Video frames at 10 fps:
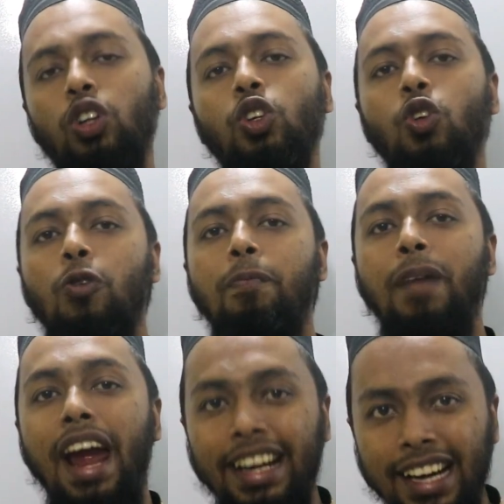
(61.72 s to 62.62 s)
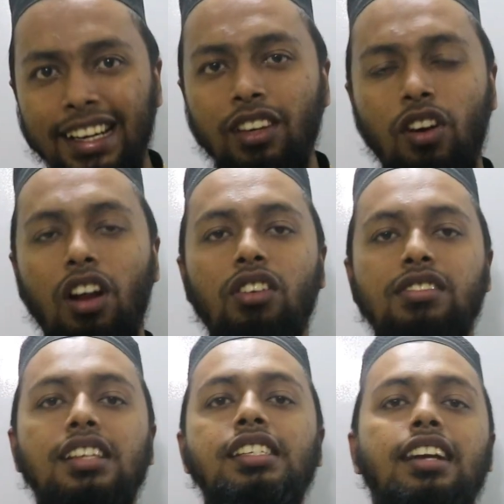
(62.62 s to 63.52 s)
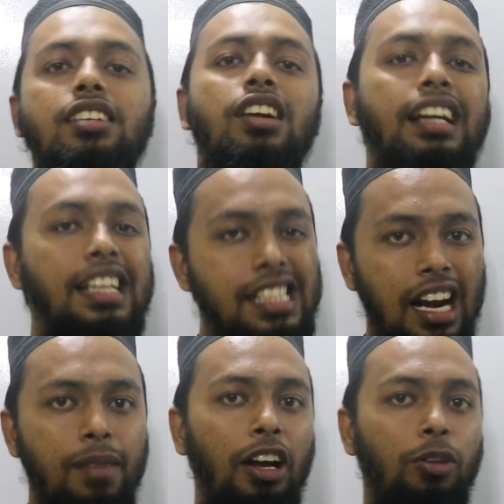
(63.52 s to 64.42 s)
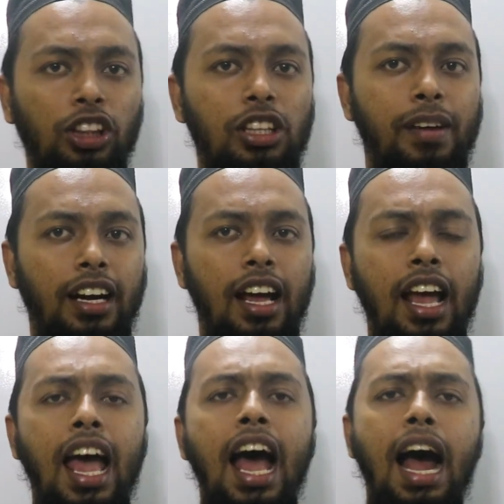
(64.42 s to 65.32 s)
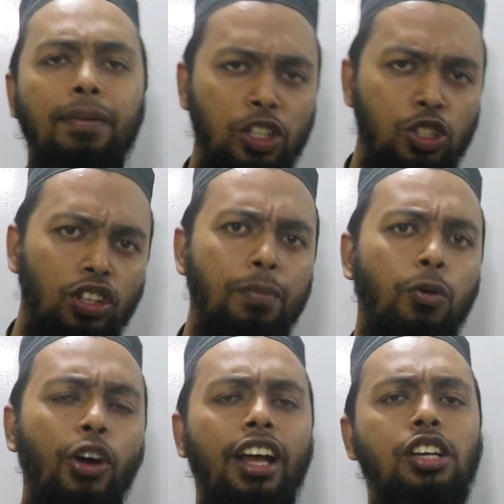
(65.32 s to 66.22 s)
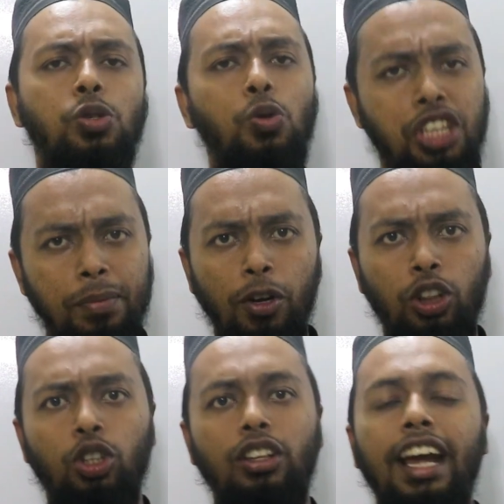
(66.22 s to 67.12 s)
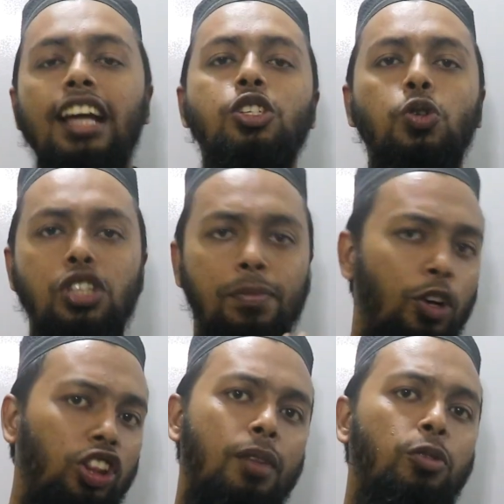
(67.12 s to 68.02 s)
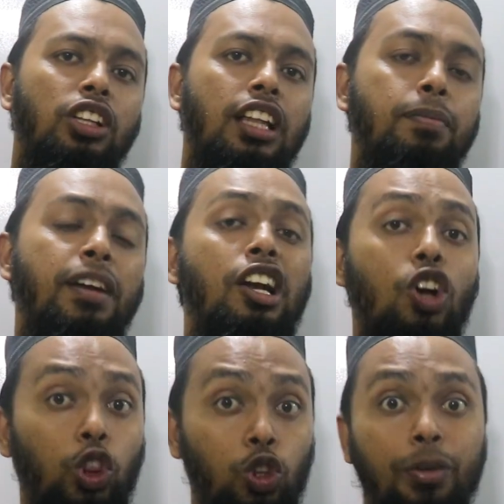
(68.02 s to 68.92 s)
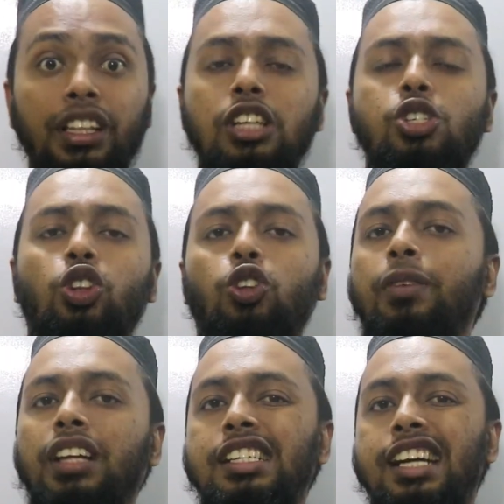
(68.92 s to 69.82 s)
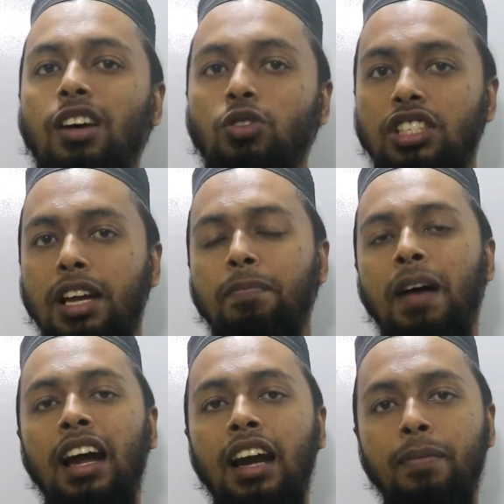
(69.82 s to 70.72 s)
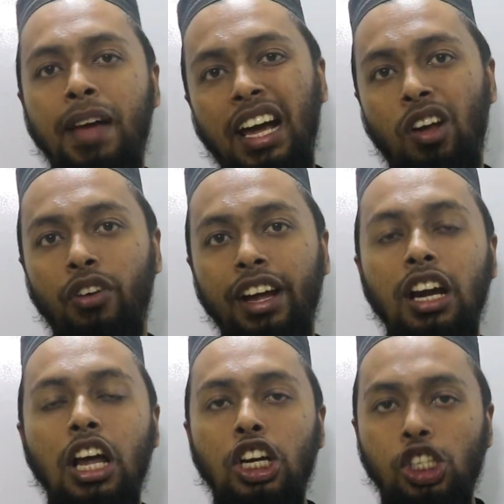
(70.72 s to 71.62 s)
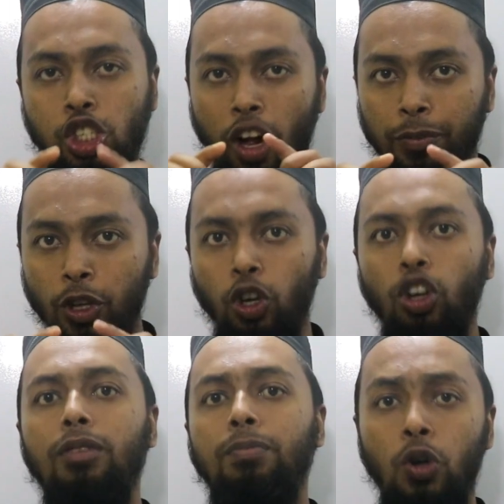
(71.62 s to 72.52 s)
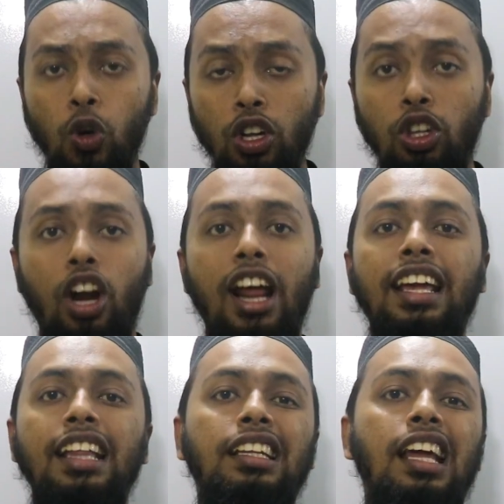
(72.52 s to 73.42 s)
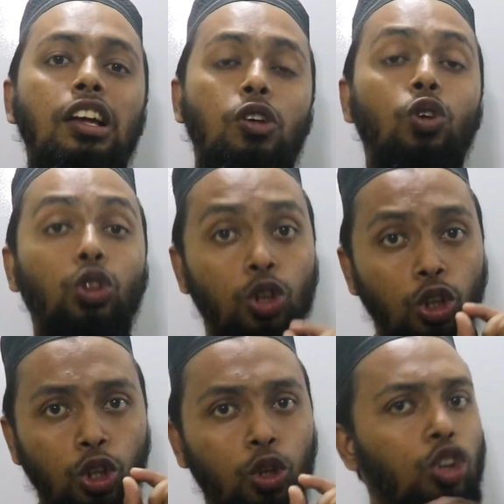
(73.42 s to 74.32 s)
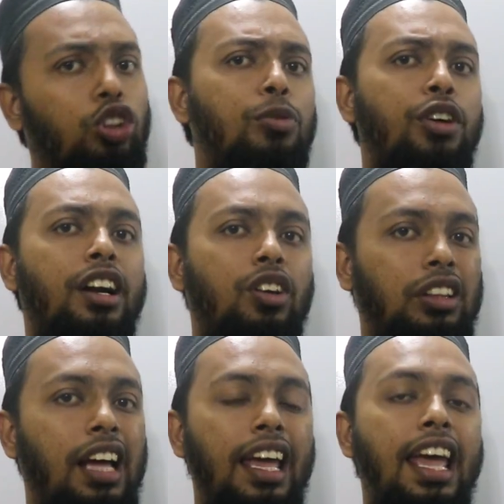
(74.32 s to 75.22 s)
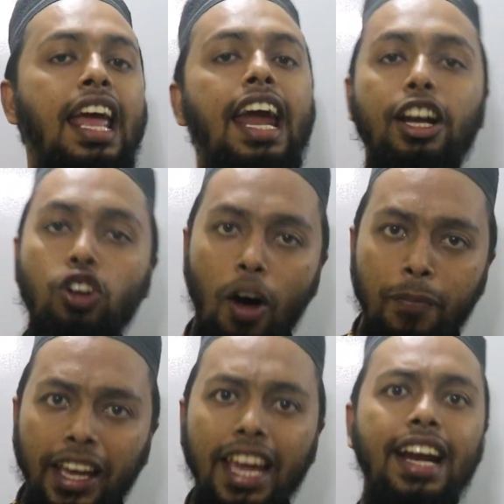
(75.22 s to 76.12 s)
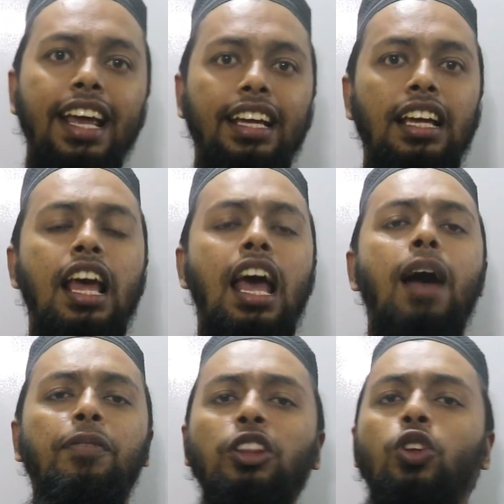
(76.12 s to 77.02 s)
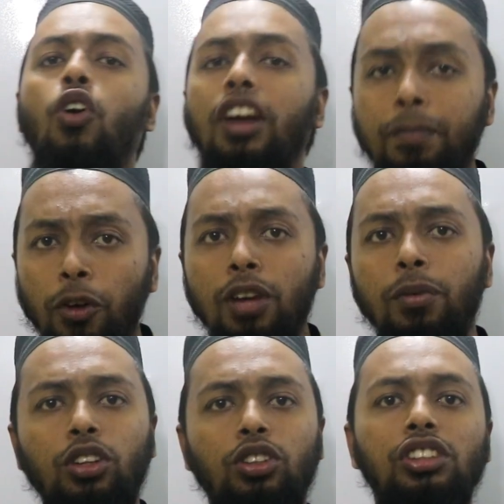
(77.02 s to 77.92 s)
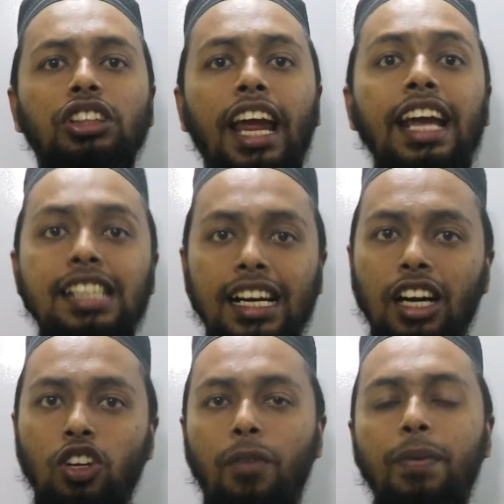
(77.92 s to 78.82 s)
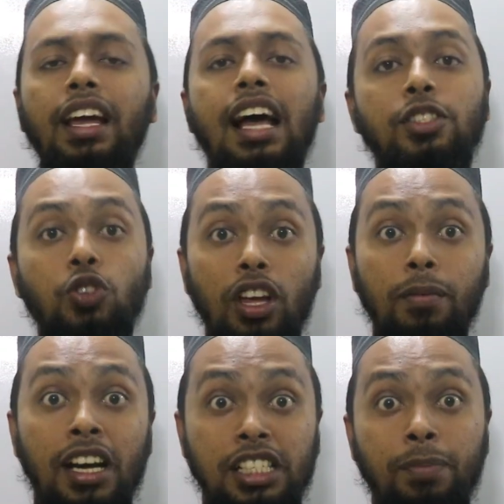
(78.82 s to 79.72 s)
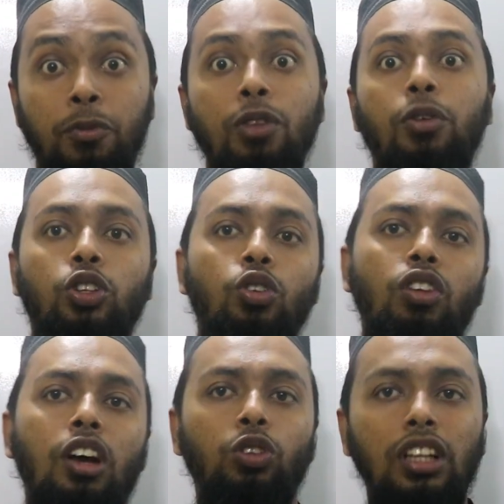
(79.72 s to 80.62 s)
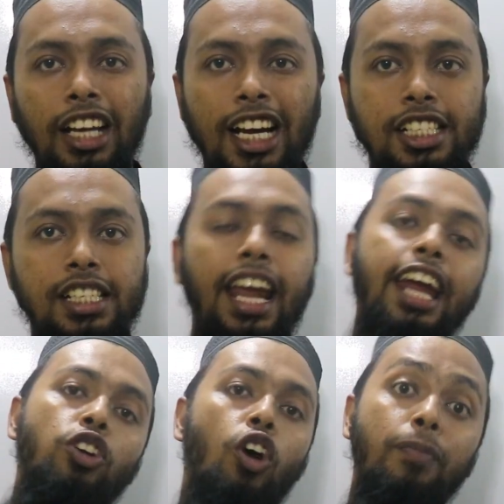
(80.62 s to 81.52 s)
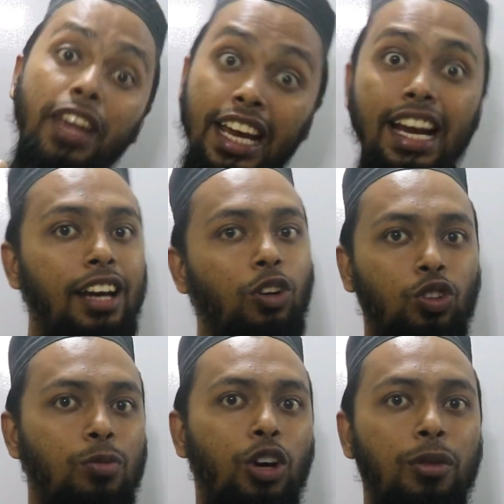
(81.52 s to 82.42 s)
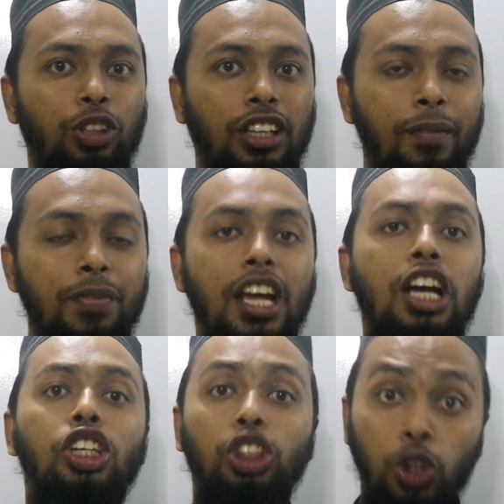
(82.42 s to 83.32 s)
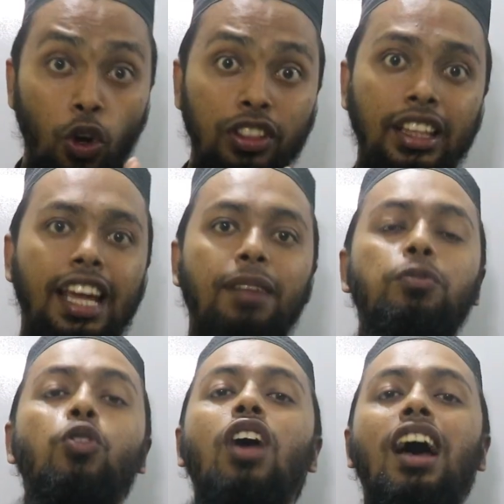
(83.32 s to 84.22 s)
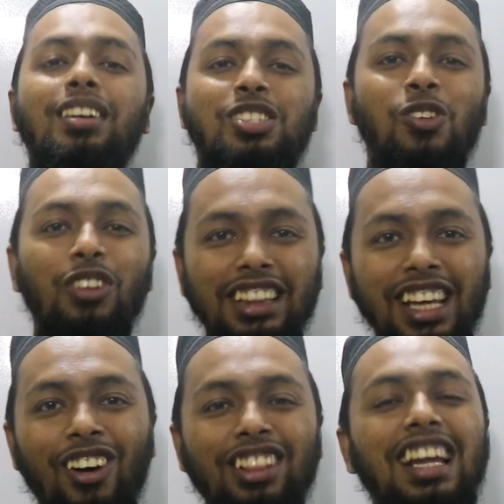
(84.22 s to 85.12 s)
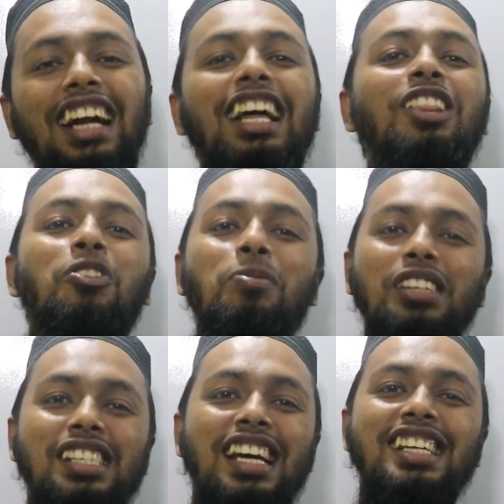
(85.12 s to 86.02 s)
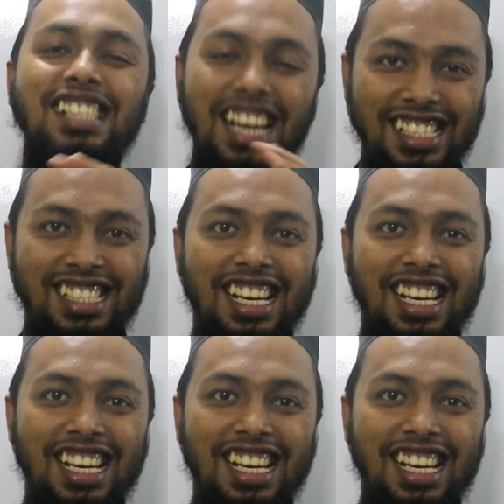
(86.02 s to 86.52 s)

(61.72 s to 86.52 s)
কতটুকু ব্যাকডেটেড করা হয়েছে সেটা আসলে টিচাররাই ভালো বলতে পারেন আপনি যদি বইয়ের সূচিপত্র দেখেন সূচিপত্রের মধ্যে দেখবেন নত্যবিধান সত্যবিধান যেটা হচ্ছে বাংলা ব্যাকরণের শব্দগুলো ভুল ধরার ক্ষেত্রে অত্যন্ত গুরুত্বপূর্ণ একটা অধ্যায় এর টপিকে নেই আপনার ধ্বনি পরিবর্তন এই যে একটা টপিক আঞ্চলিক ভাষার পরিবর্তনগুলো কোথা থেকে আসছে এই টপিকই নেই নতুন বইয়ের মধ্যে সন্ধি পুরা সন্ধি অধ্যায়টা দুই পৃষ্ঠায় শেষ